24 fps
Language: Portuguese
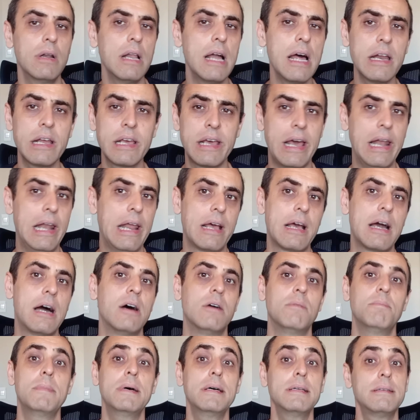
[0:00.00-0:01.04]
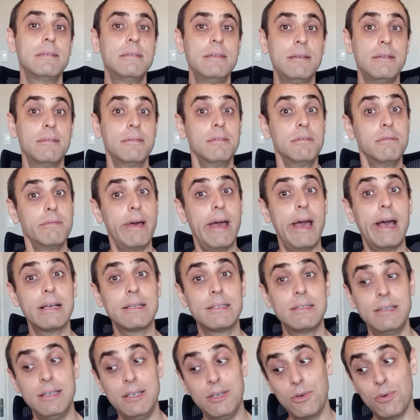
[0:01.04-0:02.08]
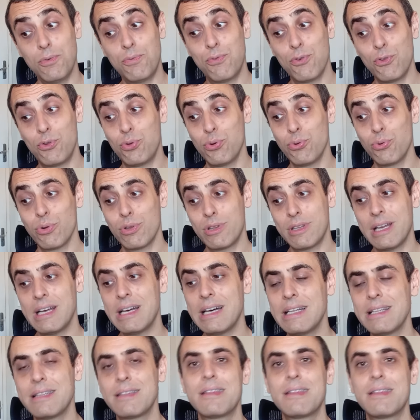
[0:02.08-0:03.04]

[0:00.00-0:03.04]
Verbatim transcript: Claro que é legal, mas assim, não é assim que o futuro tá,